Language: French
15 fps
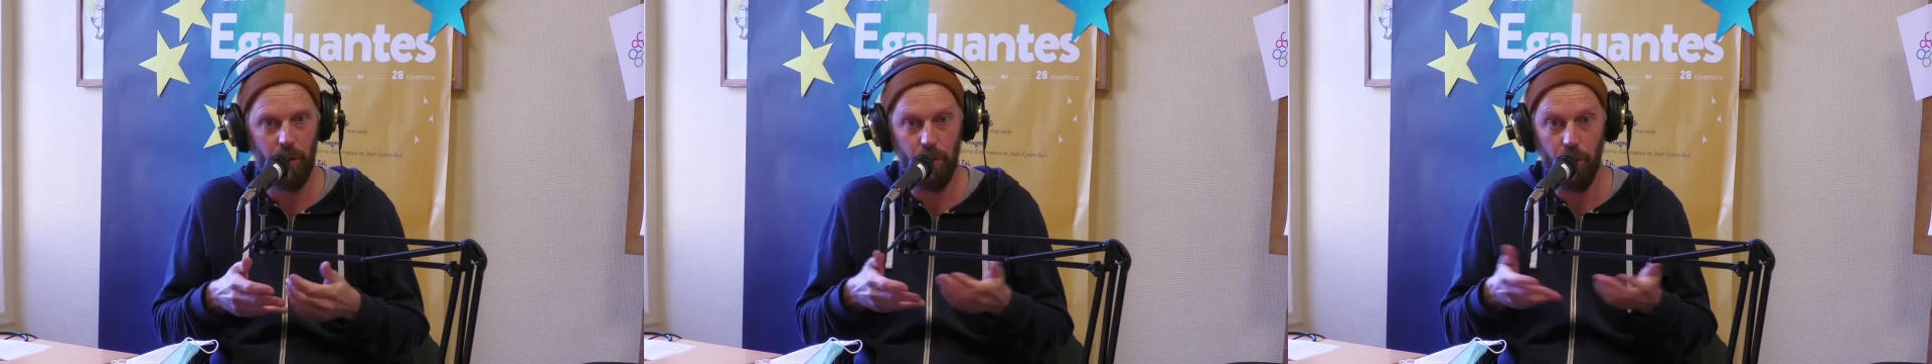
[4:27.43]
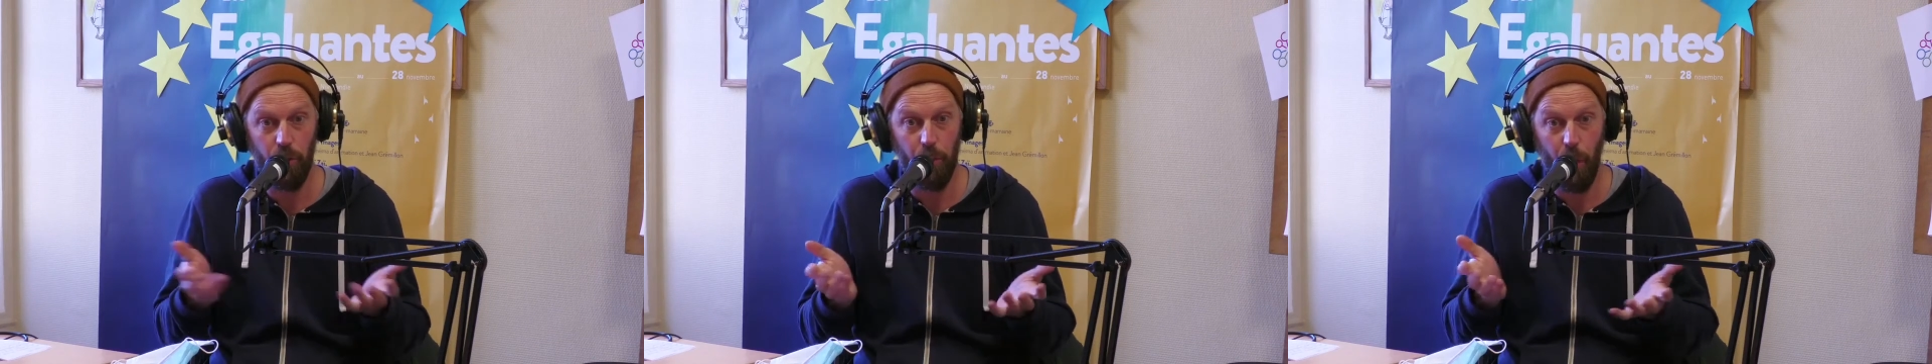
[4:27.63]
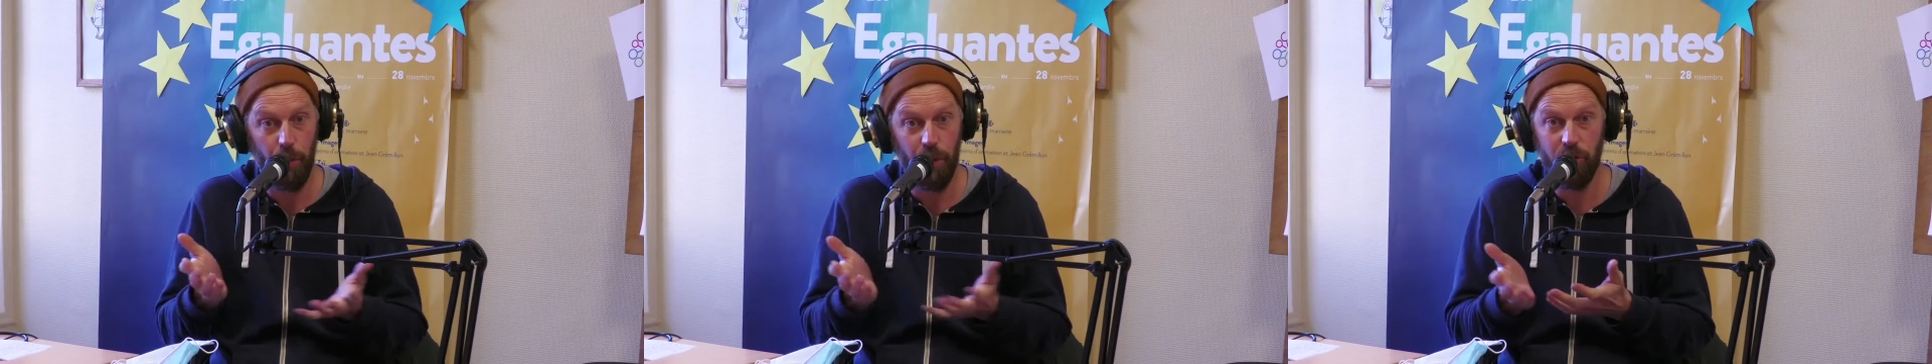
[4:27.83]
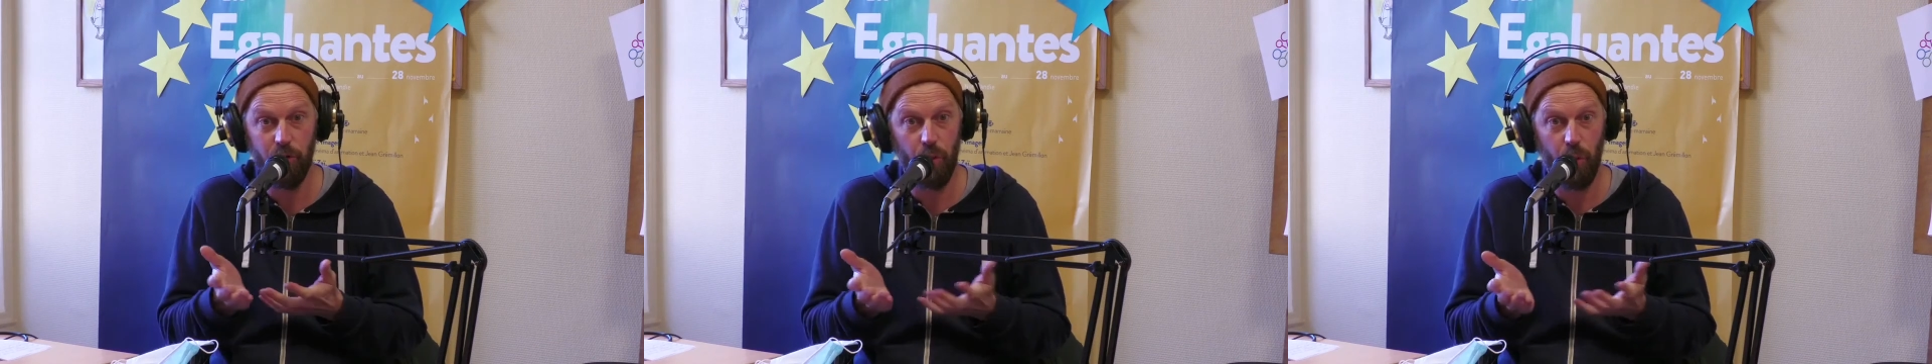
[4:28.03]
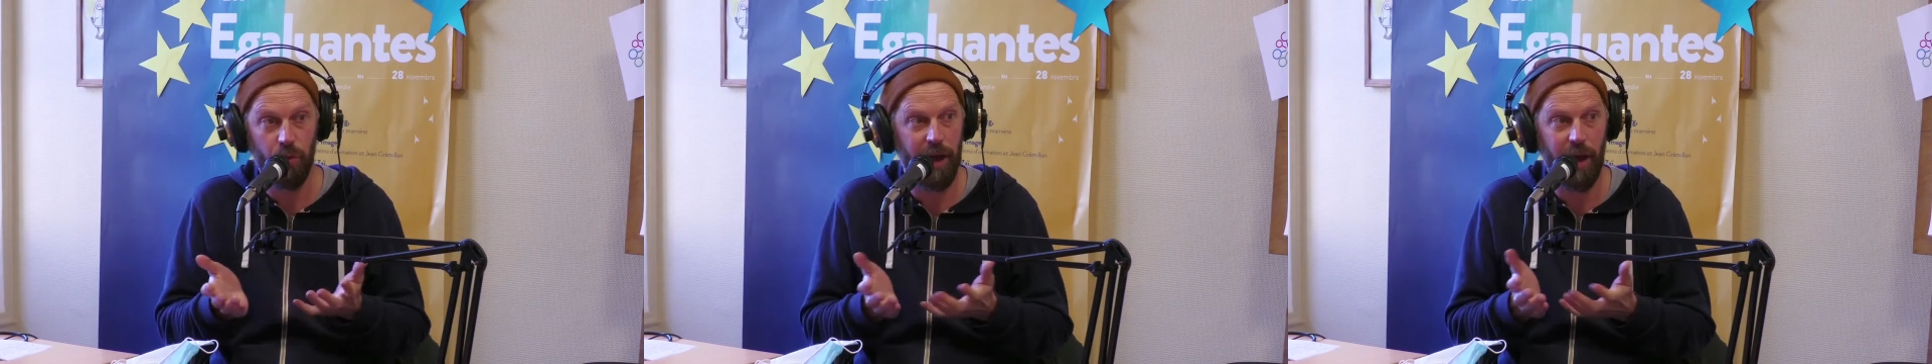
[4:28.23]
le premier
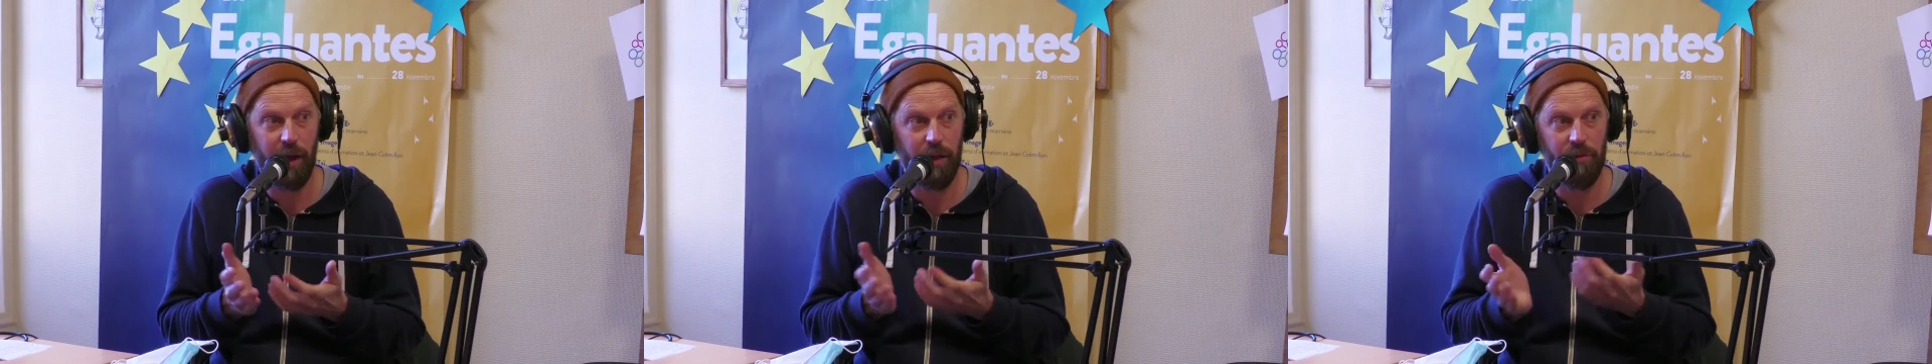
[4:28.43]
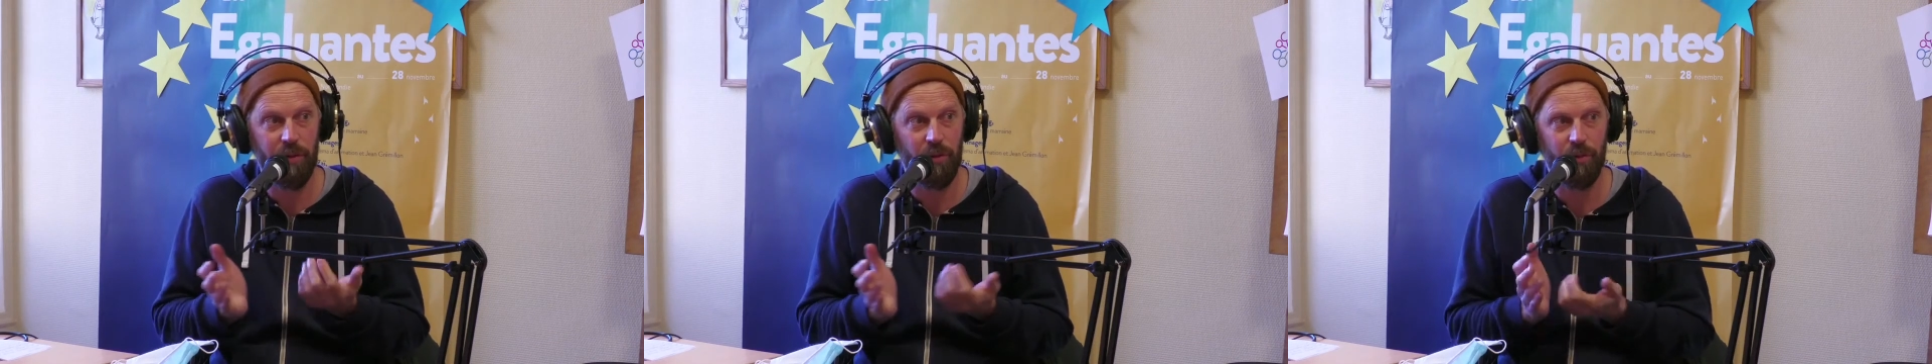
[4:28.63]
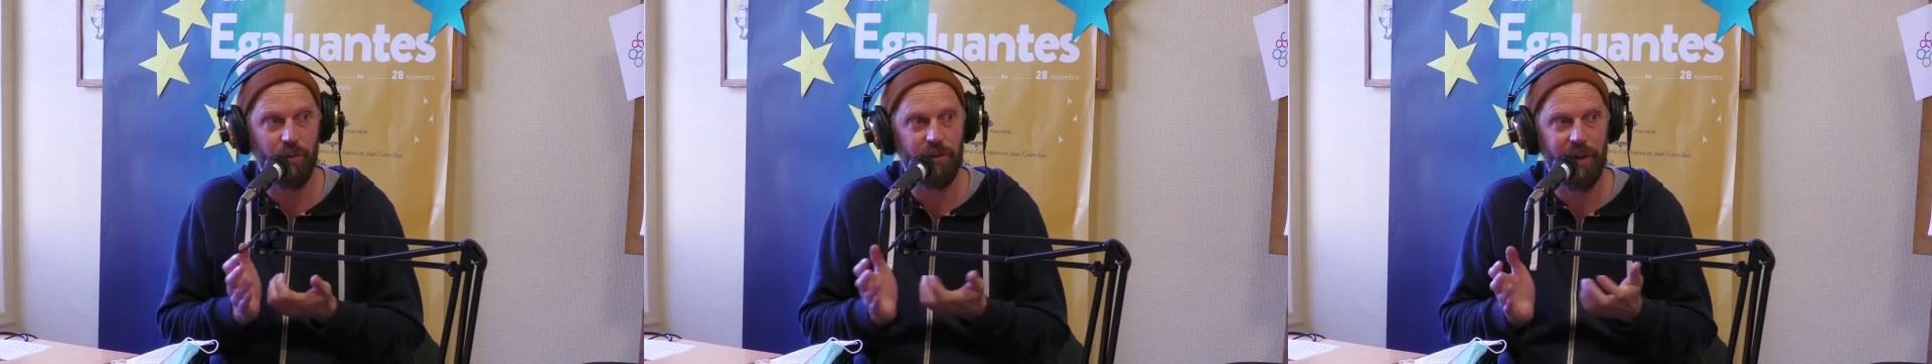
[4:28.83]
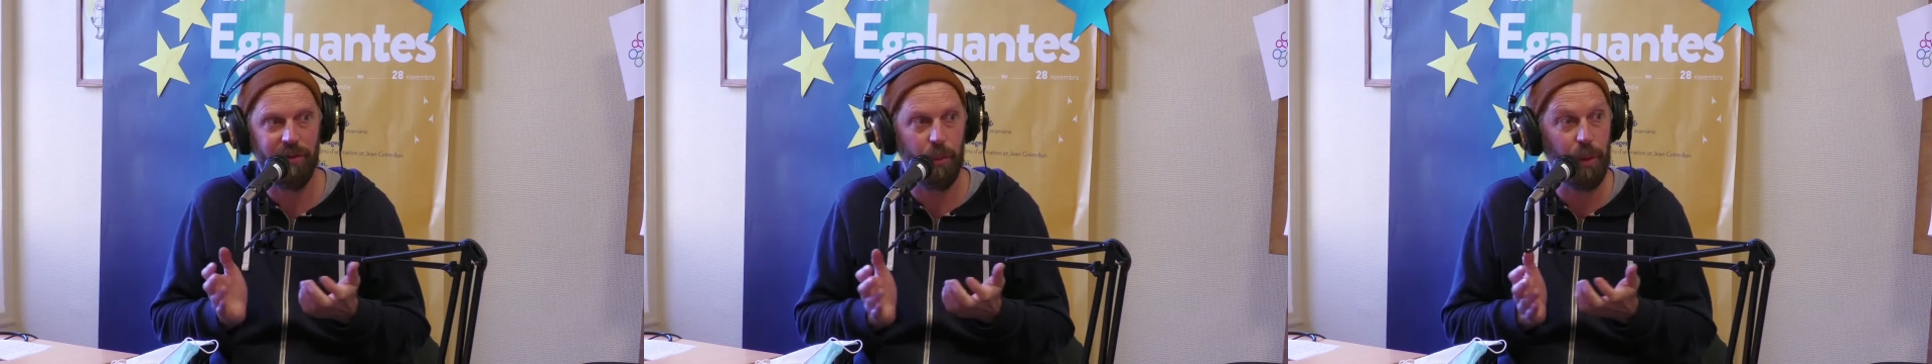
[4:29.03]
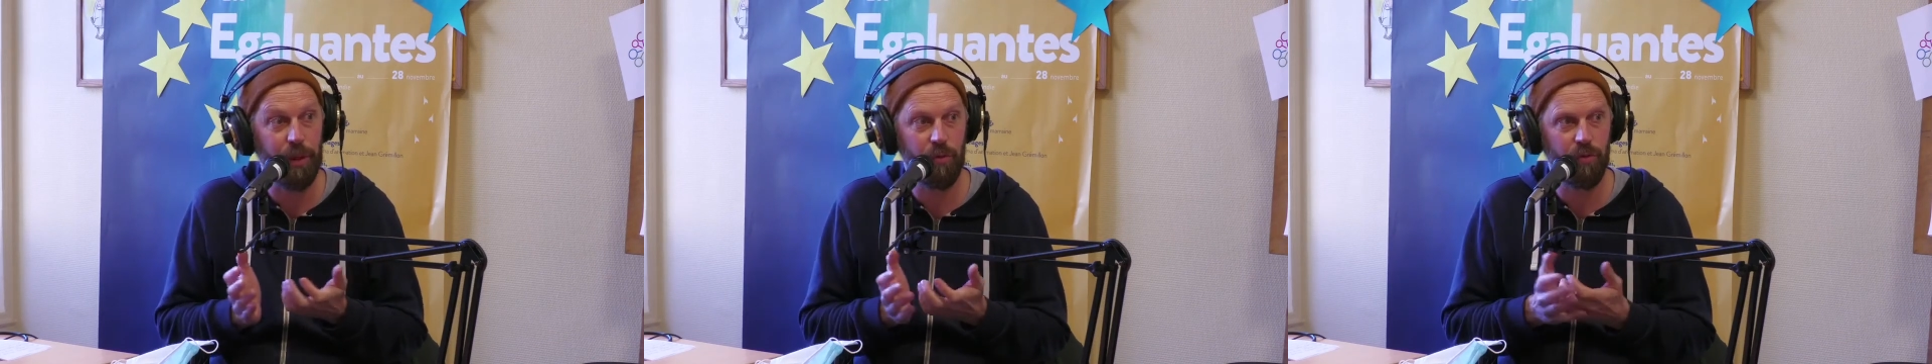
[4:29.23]
jour où on est arrivé, on ne
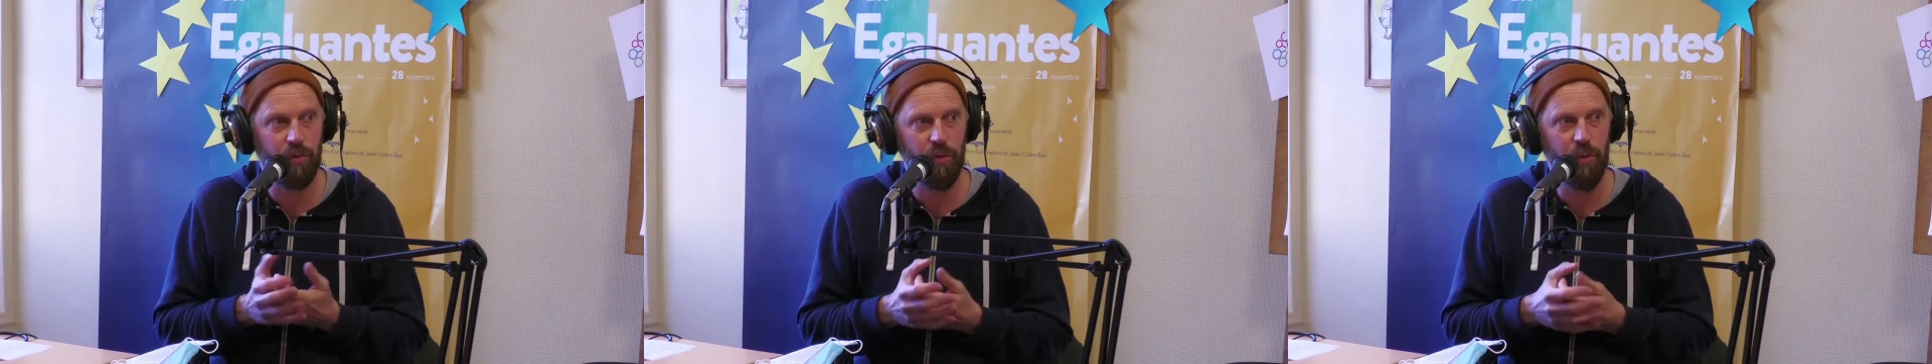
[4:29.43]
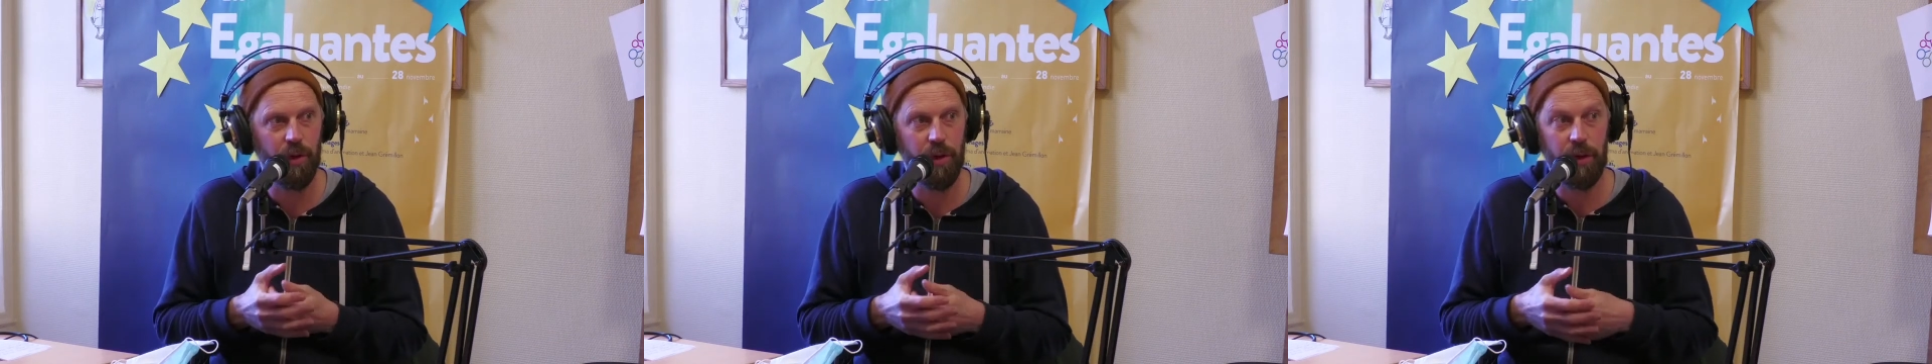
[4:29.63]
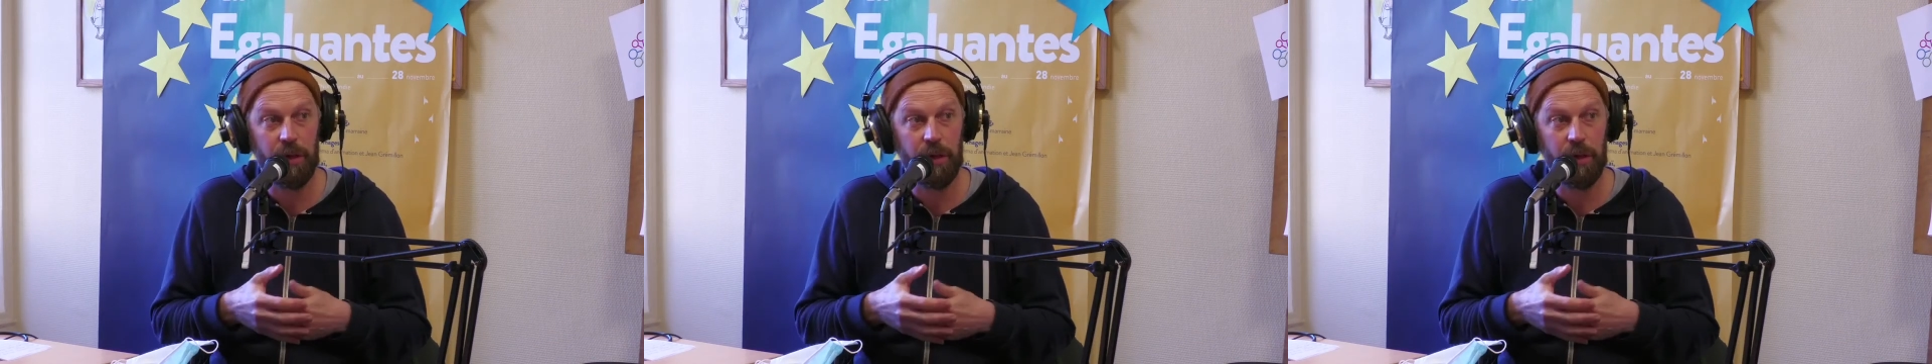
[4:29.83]
savait pas du tout.